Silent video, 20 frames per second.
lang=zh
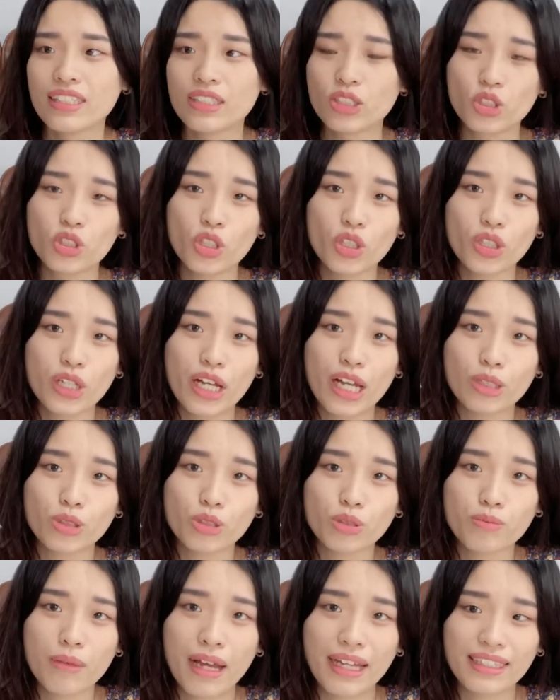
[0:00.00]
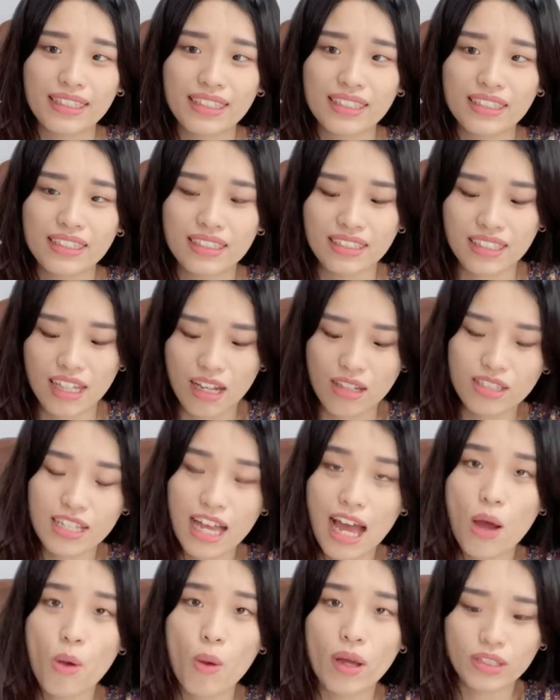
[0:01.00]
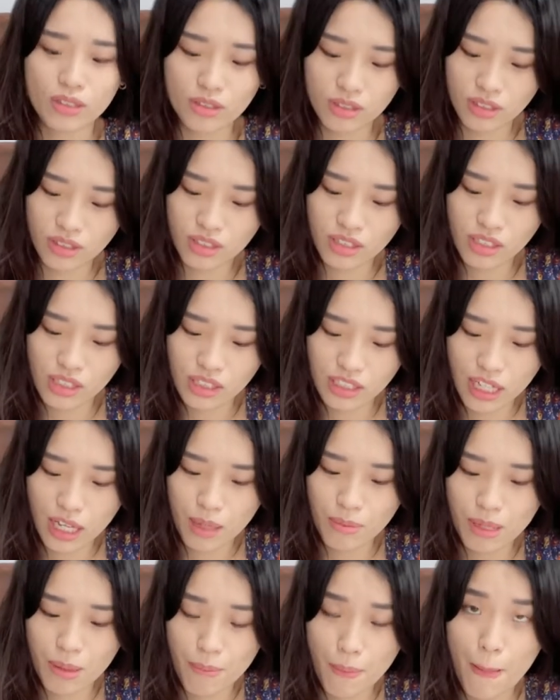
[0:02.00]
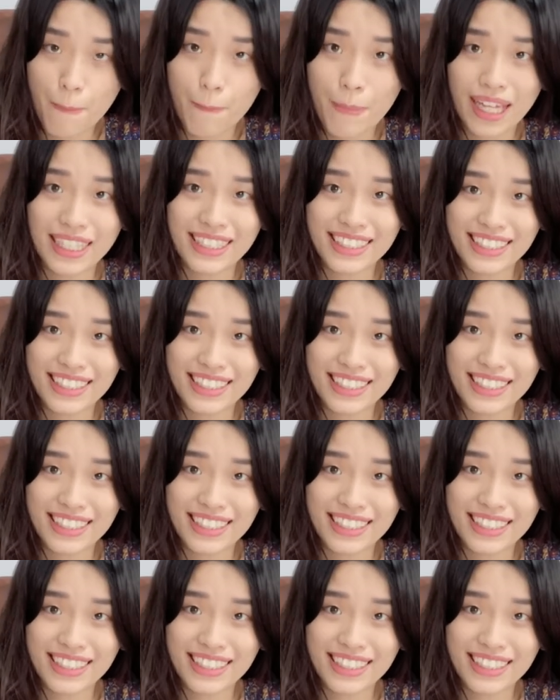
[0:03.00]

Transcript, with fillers: 你就可以去买这个，然后擦完就自己在那边慢慢